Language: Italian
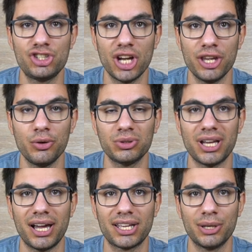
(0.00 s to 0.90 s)
ci
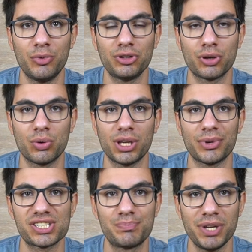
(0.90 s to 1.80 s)
aiuta anche nel momento in cui
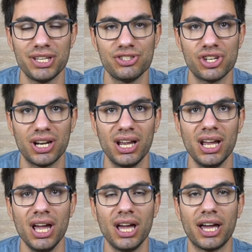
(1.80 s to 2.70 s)
andiamo a spingere
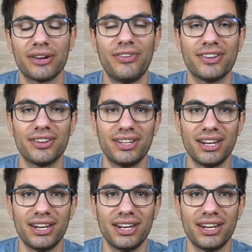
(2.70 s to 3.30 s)
eh,